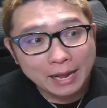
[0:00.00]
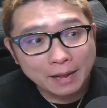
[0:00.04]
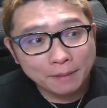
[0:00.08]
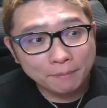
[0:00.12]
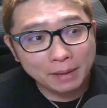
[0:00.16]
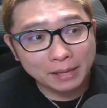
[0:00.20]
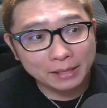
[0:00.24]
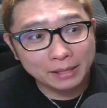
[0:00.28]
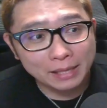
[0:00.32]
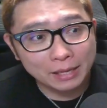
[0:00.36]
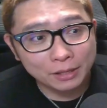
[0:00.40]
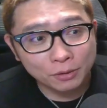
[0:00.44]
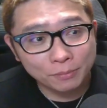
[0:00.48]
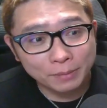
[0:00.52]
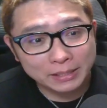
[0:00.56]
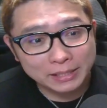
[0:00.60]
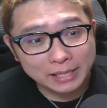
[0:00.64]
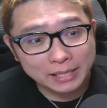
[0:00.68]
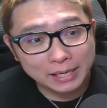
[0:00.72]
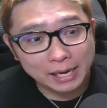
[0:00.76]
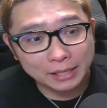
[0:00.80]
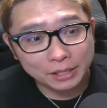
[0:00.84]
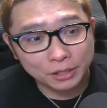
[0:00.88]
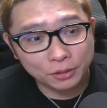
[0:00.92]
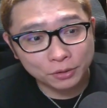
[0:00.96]
まあ、何の目
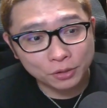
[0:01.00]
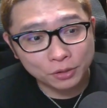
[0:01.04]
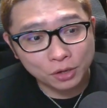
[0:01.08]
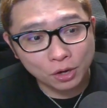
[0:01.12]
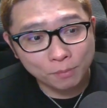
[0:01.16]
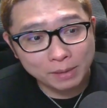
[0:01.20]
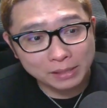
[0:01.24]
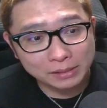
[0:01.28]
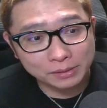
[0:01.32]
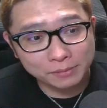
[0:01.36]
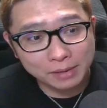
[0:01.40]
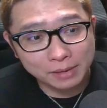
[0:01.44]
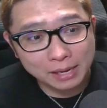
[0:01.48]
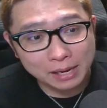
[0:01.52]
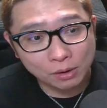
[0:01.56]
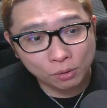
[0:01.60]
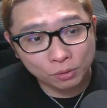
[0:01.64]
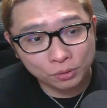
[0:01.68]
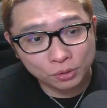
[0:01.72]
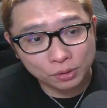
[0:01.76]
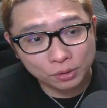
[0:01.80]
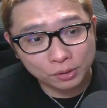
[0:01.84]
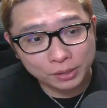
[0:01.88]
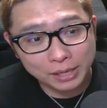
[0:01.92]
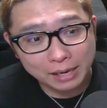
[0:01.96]
線かっていうと、まずはこ
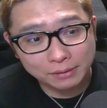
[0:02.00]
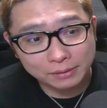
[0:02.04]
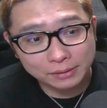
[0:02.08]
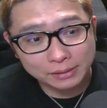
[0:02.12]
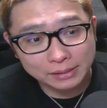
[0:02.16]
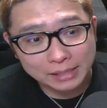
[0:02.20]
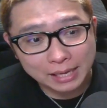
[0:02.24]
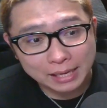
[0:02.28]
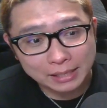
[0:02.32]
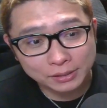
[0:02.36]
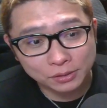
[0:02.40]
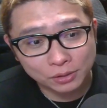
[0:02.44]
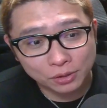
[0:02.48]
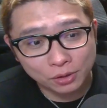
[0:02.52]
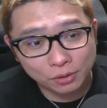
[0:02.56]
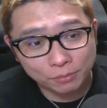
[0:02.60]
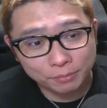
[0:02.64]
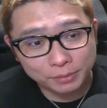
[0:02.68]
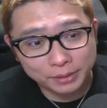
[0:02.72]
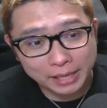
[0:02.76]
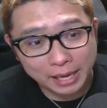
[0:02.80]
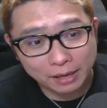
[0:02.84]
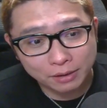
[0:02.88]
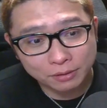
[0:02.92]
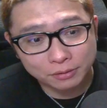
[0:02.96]
の逆三像を
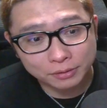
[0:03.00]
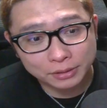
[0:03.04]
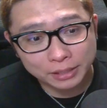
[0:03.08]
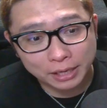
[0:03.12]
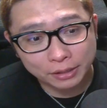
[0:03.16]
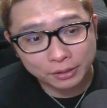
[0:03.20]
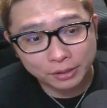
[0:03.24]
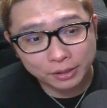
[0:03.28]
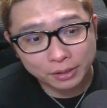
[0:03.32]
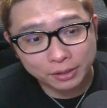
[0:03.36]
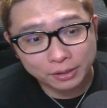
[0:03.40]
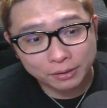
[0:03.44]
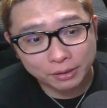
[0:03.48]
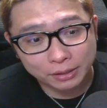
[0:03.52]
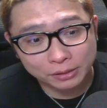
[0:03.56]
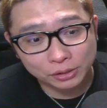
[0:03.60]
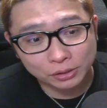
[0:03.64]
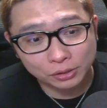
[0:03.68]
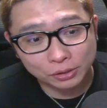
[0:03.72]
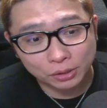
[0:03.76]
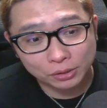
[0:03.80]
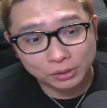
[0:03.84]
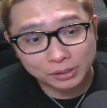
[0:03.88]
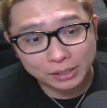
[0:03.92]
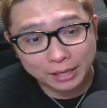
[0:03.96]
見ていくんだよっていうのはずっ
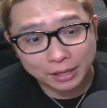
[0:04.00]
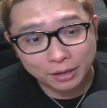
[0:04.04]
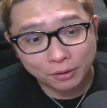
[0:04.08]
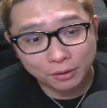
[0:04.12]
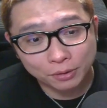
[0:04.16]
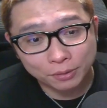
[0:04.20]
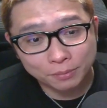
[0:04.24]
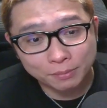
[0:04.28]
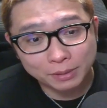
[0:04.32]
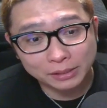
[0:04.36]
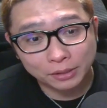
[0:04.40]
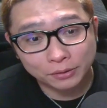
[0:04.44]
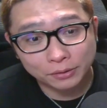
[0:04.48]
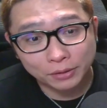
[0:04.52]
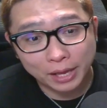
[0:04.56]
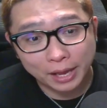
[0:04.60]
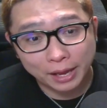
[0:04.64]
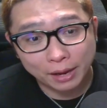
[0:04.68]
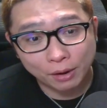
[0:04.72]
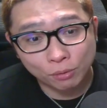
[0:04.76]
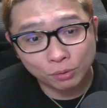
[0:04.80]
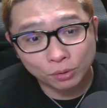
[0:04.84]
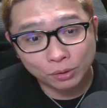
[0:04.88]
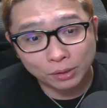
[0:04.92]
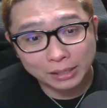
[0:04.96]
と伝えておりましたので、
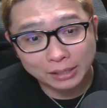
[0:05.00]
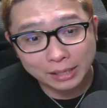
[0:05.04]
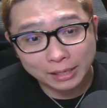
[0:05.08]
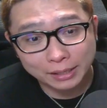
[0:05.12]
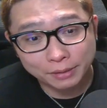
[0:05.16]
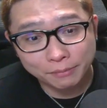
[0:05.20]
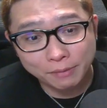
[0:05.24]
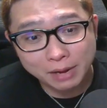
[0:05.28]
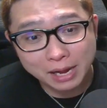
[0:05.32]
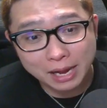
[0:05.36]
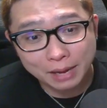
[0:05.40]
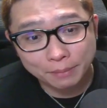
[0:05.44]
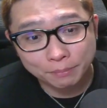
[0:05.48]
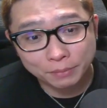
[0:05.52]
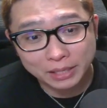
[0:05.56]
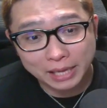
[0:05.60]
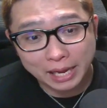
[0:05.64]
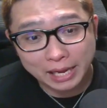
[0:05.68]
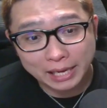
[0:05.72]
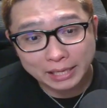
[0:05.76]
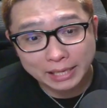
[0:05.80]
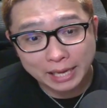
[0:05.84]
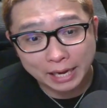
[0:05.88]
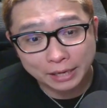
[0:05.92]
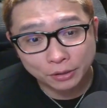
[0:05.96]
この辺りは見て
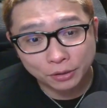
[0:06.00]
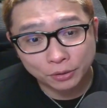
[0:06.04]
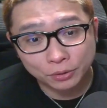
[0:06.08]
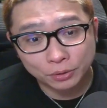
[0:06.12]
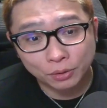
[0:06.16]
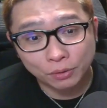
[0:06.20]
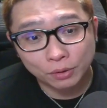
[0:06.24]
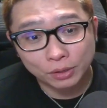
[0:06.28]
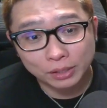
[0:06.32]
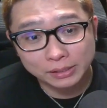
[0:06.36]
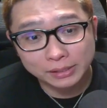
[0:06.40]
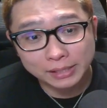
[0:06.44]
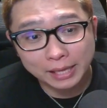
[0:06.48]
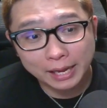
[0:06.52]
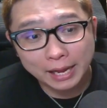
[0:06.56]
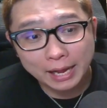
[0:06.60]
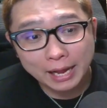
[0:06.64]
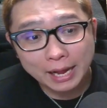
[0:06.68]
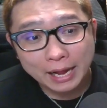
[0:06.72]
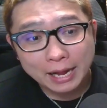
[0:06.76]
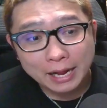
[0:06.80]
いきたいというところですね。